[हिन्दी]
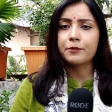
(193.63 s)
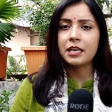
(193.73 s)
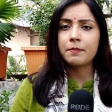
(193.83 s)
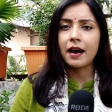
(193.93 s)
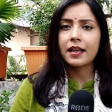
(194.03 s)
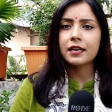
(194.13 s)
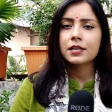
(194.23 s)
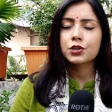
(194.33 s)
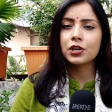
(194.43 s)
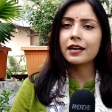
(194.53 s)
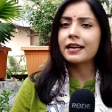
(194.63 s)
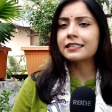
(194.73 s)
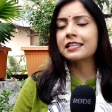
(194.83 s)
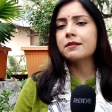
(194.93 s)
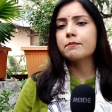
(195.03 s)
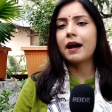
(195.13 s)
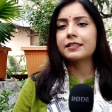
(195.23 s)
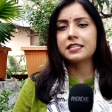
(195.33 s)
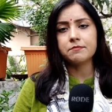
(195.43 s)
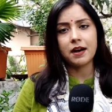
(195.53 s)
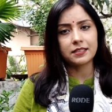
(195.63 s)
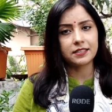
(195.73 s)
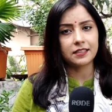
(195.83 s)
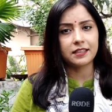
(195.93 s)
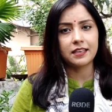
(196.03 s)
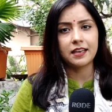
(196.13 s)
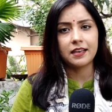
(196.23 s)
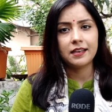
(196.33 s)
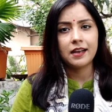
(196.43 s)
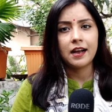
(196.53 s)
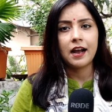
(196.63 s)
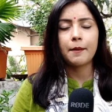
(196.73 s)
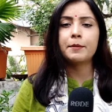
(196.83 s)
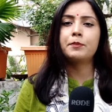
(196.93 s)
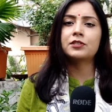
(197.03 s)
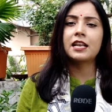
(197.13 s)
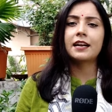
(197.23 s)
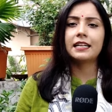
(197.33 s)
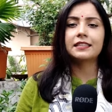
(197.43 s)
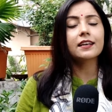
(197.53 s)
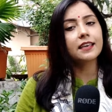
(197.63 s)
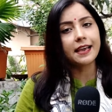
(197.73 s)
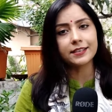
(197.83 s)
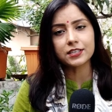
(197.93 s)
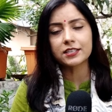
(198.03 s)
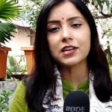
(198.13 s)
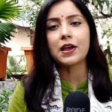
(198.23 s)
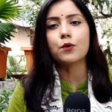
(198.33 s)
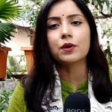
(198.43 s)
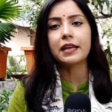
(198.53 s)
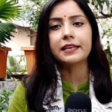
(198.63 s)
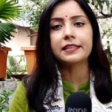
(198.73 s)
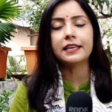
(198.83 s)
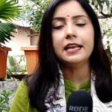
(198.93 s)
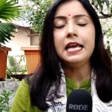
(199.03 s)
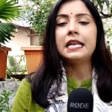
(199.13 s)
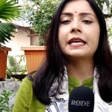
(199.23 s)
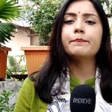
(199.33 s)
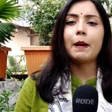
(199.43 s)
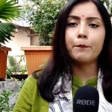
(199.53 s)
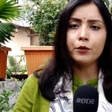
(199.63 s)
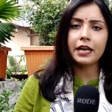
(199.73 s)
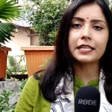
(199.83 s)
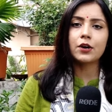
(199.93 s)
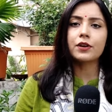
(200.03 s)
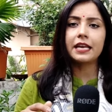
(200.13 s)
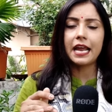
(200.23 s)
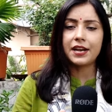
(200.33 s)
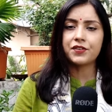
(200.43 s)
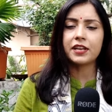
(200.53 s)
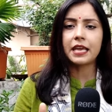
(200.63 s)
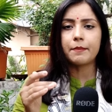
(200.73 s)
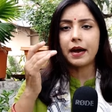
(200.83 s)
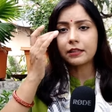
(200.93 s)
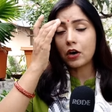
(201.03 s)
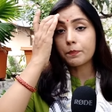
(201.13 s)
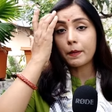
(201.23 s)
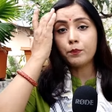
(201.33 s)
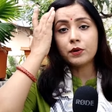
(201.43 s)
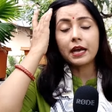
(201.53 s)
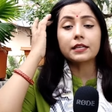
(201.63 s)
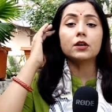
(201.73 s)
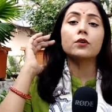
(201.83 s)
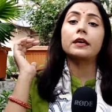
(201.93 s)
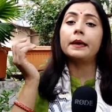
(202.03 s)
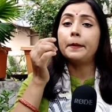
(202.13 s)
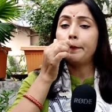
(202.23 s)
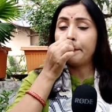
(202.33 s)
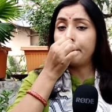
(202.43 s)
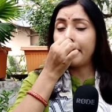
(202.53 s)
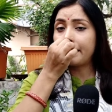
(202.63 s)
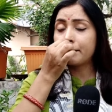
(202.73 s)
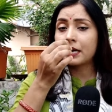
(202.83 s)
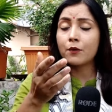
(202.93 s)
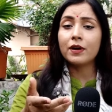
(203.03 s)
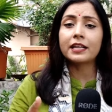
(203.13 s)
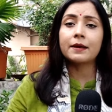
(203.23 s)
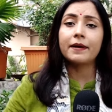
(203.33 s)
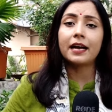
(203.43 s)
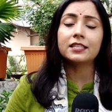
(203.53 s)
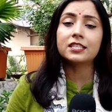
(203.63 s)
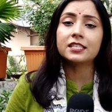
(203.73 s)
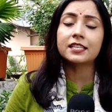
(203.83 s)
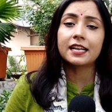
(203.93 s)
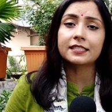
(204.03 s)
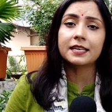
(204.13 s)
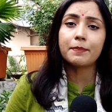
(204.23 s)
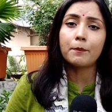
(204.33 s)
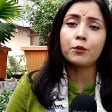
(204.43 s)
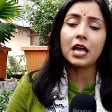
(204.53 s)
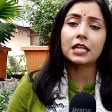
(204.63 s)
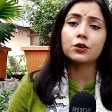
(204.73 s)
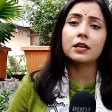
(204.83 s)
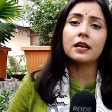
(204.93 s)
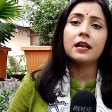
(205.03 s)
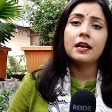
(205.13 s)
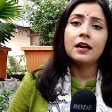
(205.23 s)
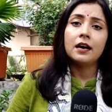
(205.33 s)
अब की बार शंकर सिंह बाजी मार सकते हैं अभी पिछले कल तक यही चर्चाएं हो रही थी लेकिन पप्पू यादव की एंट्री के बाद और पप्पू यादव के मान मनोबल के बाद जिस तरह से पप्पू यादव ने